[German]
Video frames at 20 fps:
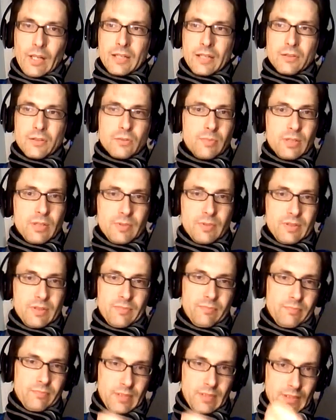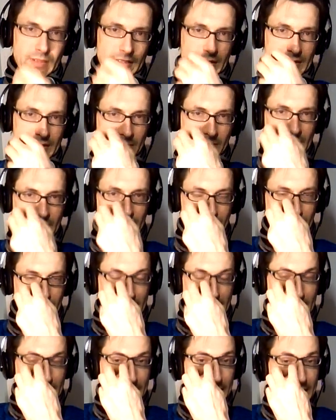also zum Beispiel ganz platt, man
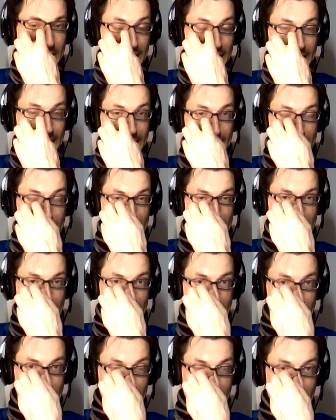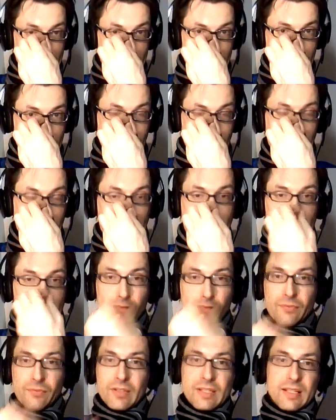kann Kinder jederzeit äh,
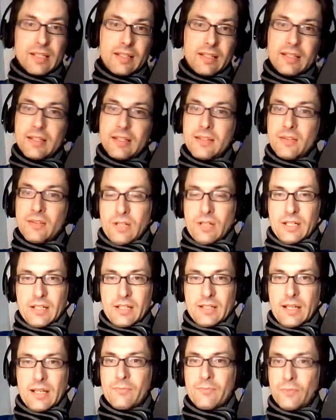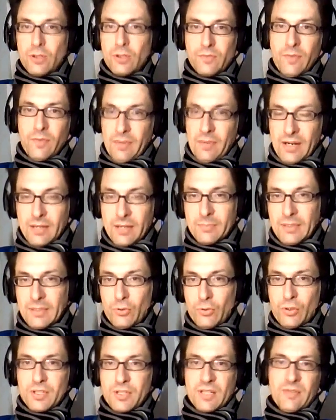fragen, wie sie dieses oder jenes haben wollen, wenn man halt mit
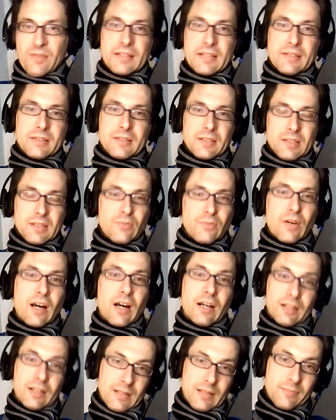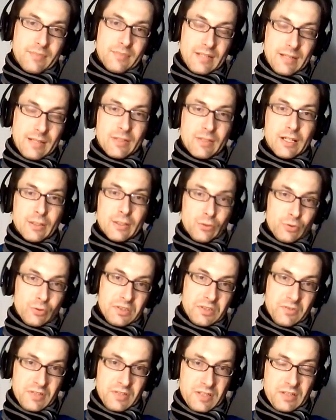den Konsequenzen dieses Fragen eben leben kann,
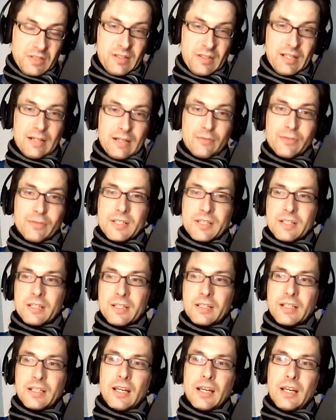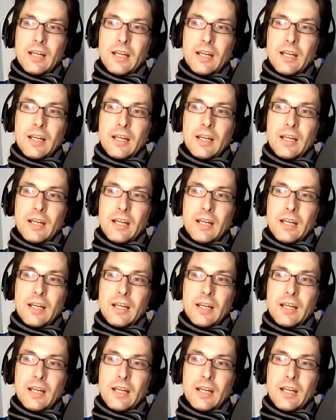kurzfristig wie langfristig.